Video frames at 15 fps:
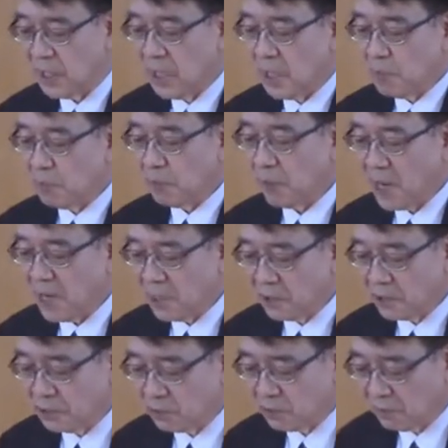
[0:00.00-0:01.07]
他说，
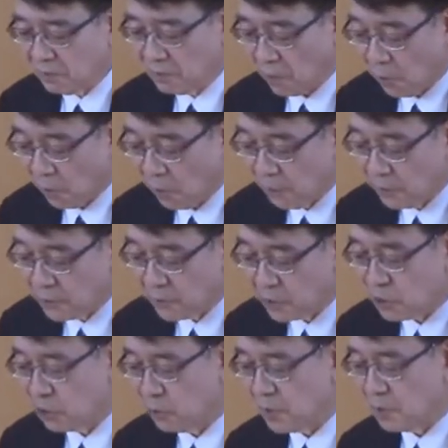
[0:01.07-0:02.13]
他还这么说：
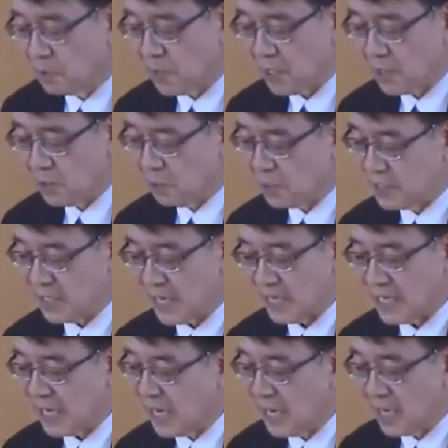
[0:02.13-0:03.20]
在堕落之
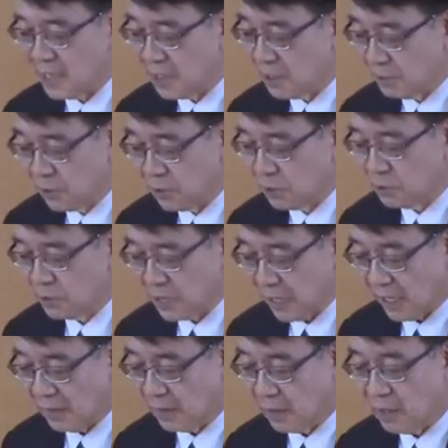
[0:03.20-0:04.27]
前，人的身
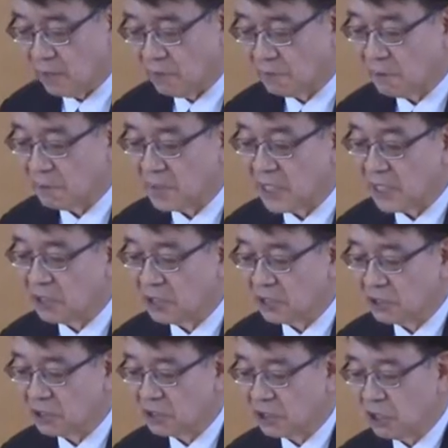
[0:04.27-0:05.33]
体不会因
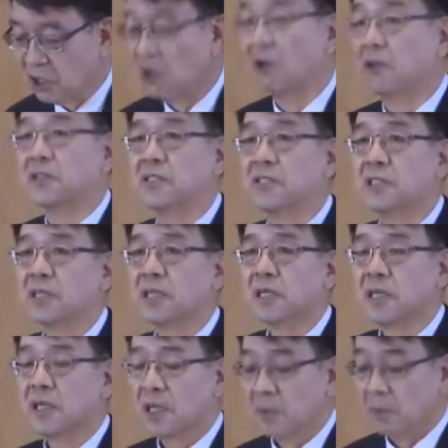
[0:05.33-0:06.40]
内因而
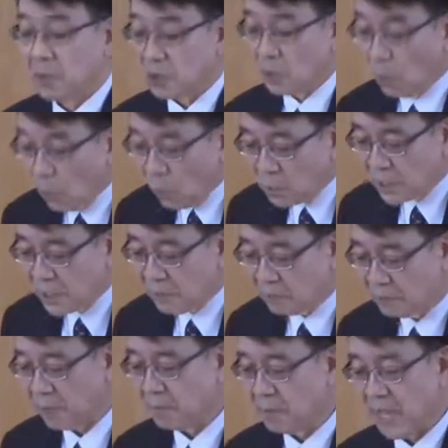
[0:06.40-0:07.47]
死，
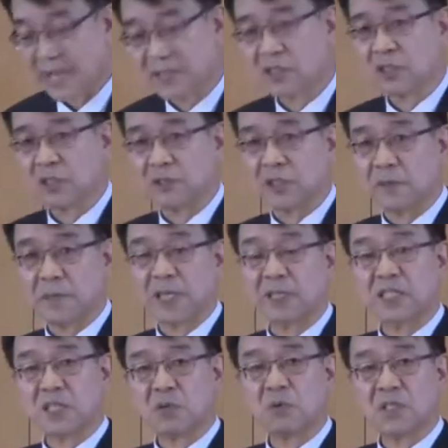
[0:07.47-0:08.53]
而只会
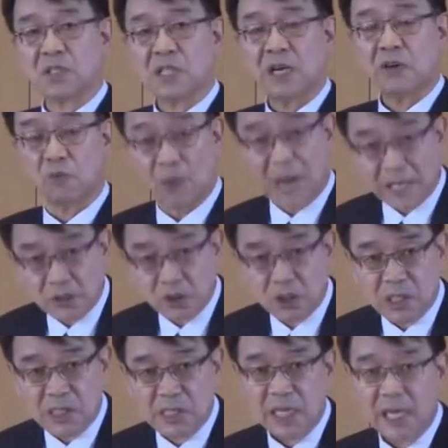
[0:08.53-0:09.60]
因外
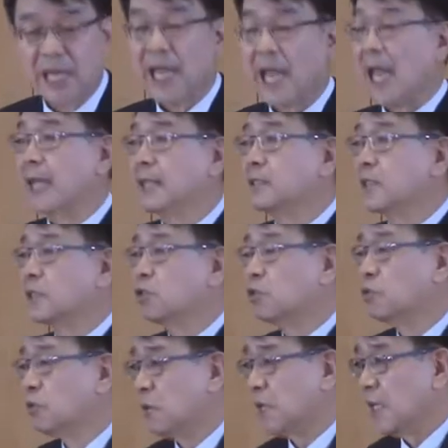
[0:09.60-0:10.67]
因而死的。